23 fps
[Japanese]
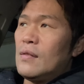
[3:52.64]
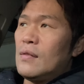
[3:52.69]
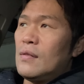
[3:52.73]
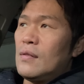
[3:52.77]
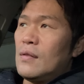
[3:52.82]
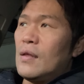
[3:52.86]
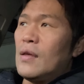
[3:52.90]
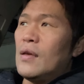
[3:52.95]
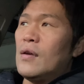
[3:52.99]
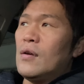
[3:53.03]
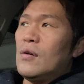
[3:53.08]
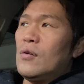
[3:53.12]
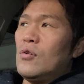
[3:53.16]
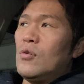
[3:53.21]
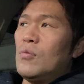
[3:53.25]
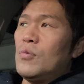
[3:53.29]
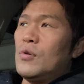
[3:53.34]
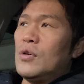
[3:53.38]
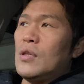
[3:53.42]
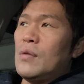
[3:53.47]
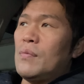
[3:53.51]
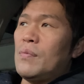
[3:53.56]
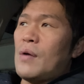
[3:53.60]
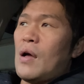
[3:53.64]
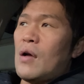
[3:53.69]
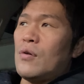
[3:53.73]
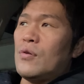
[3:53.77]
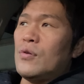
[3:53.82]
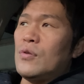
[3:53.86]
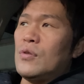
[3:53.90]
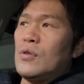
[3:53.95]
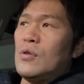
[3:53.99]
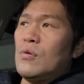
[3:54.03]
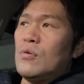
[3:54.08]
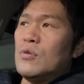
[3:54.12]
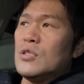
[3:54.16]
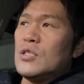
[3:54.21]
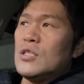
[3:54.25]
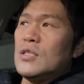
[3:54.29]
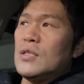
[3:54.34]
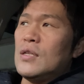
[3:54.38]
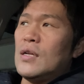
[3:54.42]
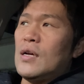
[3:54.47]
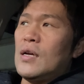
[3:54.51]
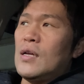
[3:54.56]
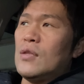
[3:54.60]
ね、思い出深く言ってほしい
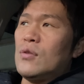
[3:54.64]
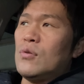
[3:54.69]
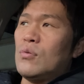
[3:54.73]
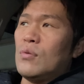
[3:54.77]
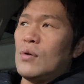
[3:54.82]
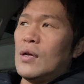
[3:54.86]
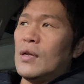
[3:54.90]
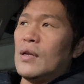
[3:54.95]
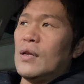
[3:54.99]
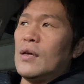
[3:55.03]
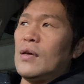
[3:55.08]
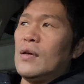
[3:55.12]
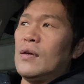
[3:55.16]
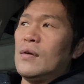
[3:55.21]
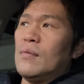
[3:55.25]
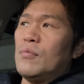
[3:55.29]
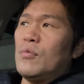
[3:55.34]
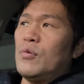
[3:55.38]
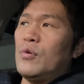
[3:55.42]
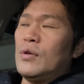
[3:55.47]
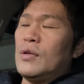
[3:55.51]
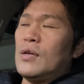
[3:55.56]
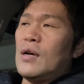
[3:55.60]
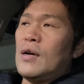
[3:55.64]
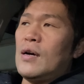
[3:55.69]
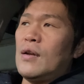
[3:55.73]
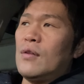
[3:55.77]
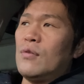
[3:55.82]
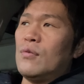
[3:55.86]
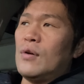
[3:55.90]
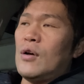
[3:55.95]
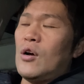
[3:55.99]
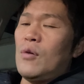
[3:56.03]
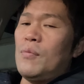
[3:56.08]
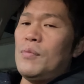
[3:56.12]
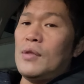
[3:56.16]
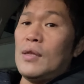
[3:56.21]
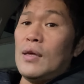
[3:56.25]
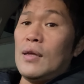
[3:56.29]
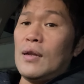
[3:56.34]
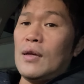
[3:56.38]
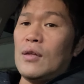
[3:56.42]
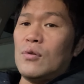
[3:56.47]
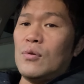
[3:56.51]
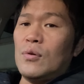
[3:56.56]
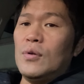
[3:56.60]
なとかね、もう一回彼の顔見たい
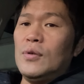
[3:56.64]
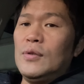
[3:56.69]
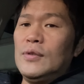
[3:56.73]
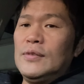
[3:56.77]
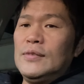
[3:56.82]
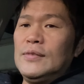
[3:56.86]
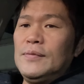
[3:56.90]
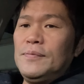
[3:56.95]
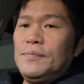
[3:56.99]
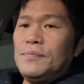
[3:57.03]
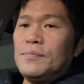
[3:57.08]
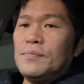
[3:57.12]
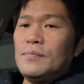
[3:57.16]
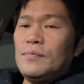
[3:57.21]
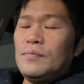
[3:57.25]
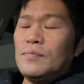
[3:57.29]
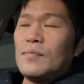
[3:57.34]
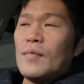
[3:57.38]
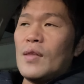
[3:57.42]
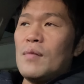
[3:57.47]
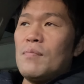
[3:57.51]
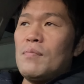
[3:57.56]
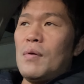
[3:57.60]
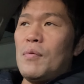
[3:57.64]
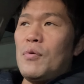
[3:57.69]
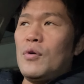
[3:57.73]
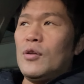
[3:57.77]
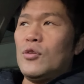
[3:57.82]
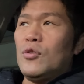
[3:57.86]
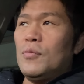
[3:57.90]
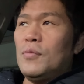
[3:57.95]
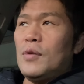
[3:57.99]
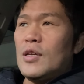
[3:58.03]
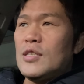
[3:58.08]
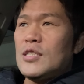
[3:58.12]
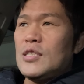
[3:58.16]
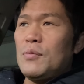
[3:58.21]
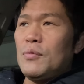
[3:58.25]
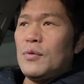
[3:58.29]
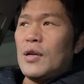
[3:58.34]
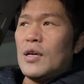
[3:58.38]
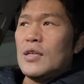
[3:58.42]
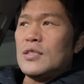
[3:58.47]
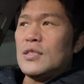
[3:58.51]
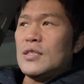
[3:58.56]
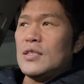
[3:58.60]
なと。まあ、僕は友達でも
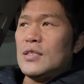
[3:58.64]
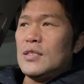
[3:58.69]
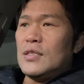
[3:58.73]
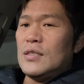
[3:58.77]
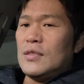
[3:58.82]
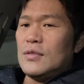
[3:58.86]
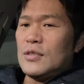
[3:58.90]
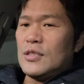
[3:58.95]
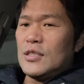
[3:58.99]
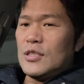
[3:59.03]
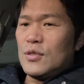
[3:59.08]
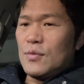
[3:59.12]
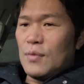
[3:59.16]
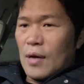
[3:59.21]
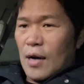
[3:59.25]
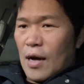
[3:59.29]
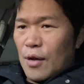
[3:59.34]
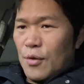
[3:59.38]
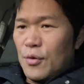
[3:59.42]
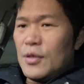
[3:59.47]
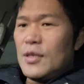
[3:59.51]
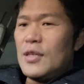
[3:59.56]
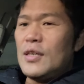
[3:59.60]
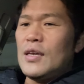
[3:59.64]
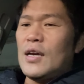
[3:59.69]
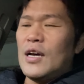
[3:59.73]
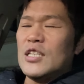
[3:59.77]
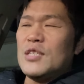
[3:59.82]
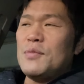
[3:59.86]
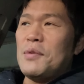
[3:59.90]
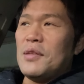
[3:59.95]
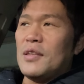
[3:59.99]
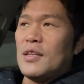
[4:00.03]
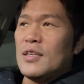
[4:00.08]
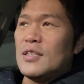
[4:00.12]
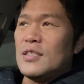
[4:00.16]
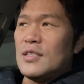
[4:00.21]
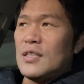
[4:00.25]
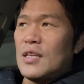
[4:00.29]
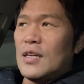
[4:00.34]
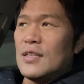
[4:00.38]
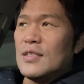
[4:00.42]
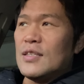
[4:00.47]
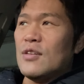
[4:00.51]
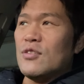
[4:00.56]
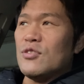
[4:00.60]
ないし、実はあの日初めて知っ
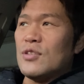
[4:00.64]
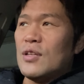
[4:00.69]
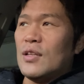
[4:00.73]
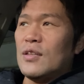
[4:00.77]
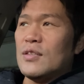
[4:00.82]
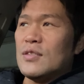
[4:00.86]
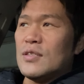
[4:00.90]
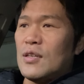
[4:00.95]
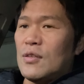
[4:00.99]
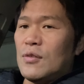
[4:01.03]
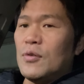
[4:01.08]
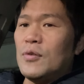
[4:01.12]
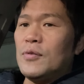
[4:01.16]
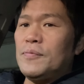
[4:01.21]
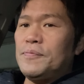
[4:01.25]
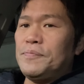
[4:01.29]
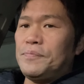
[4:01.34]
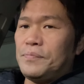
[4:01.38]
た選手なんですけど、